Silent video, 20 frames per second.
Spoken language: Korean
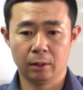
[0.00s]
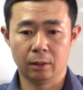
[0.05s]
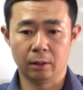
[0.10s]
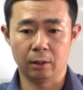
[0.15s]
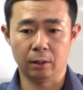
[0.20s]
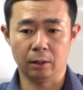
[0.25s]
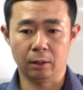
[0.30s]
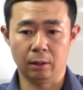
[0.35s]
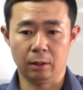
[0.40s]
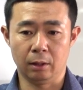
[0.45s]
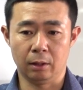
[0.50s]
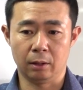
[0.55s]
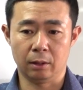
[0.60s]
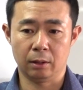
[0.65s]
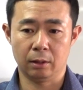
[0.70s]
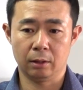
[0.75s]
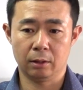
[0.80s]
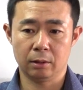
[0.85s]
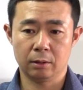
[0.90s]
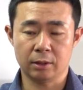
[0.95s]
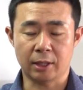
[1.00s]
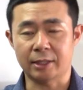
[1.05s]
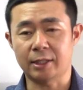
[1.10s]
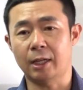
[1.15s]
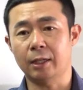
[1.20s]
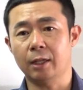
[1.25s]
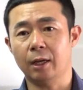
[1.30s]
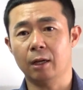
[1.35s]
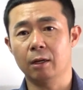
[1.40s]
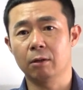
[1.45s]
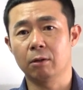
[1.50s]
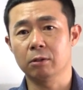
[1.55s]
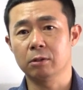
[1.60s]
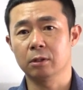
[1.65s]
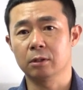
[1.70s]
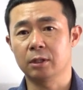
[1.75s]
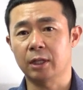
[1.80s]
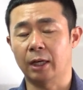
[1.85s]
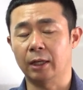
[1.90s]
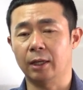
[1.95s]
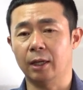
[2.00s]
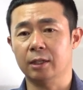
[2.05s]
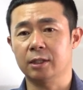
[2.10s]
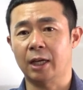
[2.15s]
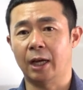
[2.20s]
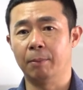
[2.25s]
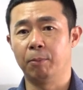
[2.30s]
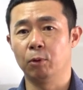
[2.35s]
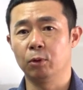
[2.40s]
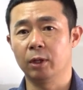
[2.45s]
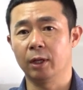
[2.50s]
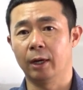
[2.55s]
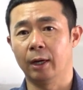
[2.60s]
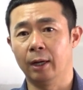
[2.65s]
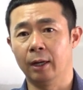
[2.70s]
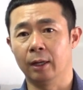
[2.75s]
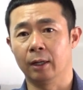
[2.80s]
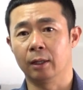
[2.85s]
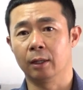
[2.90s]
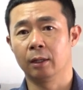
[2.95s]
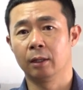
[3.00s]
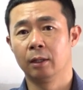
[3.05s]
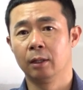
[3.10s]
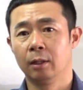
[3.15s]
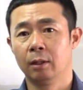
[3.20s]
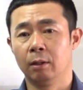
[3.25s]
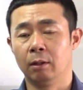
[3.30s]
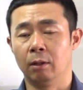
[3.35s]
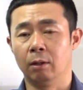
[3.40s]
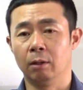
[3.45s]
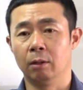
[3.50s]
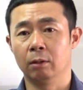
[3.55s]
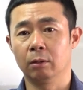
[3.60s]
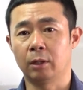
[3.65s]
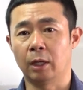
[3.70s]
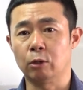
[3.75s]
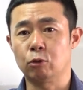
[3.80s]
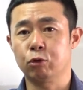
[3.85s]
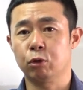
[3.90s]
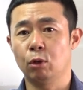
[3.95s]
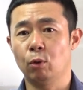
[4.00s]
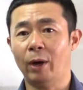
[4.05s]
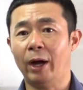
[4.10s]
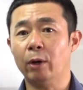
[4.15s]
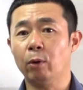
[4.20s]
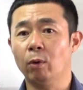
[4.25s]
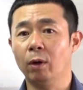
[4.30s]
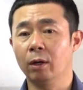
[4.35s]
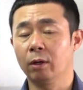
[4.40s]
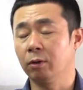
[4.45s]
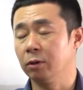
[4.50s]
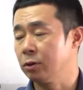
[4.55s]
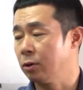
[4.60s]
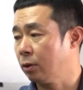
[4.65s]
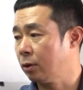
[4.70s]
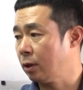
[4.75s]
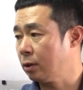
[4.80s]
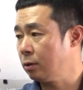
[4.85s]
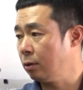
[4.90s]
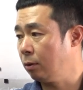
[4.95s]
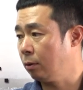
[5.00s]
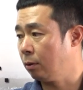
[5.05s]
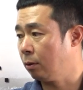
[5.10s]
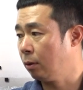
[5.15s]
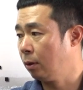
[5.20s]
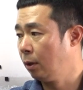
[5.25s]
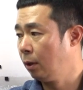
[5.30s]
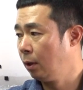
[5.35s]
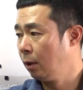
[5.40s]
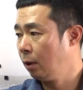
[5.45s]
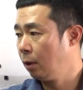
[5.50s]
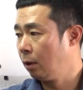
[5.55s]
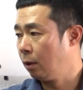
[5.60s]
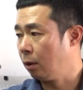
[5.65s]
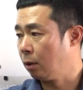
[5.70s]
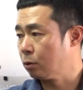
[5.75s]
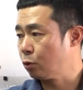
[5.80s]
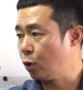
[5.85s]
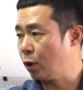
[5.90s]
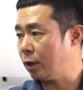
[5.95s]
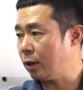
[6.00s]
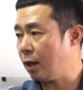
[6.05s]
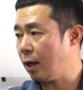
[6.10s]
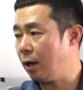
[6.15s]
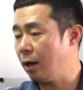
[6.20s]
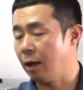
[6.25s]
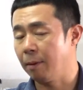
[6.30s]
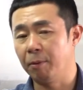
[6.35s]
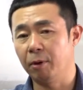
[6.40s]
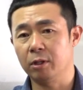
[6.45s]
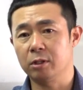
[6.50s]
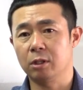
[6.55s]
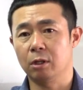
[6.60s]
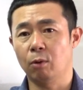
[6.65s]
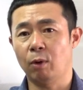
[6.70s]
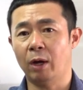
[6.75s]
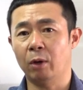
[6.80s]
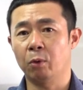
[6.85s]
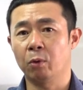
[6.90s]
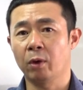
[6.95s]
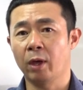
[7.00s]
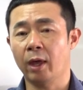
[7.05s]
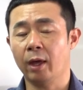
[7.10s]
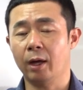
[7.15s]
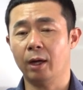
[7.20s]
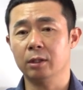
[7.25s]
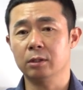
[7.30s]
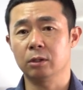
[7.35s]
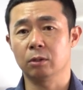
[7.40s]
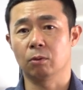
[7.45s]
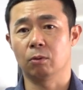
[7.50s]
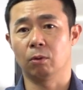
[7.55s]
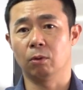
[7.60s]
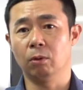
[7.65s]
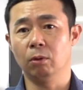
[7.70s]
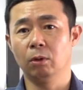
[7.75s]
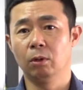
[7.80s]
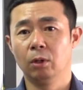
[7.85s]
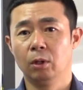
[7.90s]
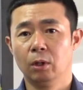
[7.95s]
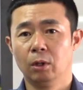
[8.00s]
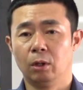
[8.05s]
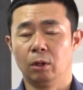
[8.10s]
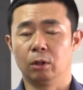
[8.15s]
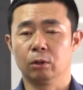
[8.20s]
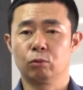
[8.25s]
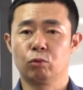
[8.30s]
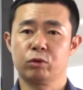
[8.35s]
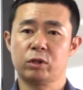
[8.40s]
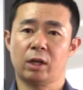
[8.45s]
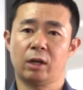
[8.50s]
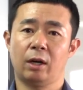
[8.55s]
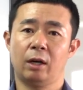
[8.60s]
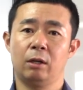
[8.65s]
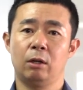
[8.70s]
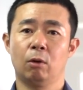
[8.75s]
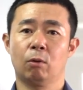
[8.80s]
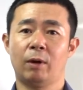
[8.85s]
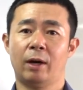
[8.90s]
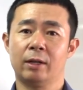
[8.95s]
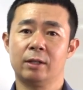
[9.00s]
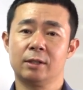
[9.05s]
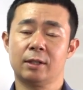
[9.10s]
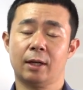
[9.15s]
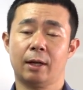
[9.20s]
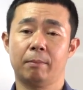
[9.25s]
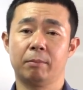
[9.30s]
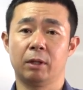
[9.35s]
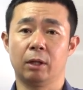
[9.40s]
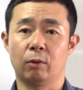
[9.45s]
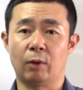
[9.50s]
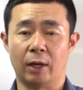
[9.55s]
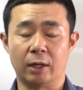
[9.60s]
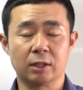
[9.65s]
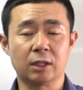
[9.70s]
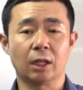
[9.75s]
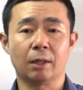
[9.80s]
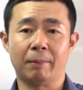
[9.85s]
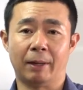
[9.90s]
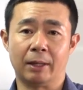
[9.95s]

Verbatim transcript: 이 자산이라는 것은 자기의 자본이랑 어, 대출을 활용한 거죠. 그래서 어, 최대한 레버리지를 활용해가지고 어, 투자를 하려고 하는 사람들이 굉장히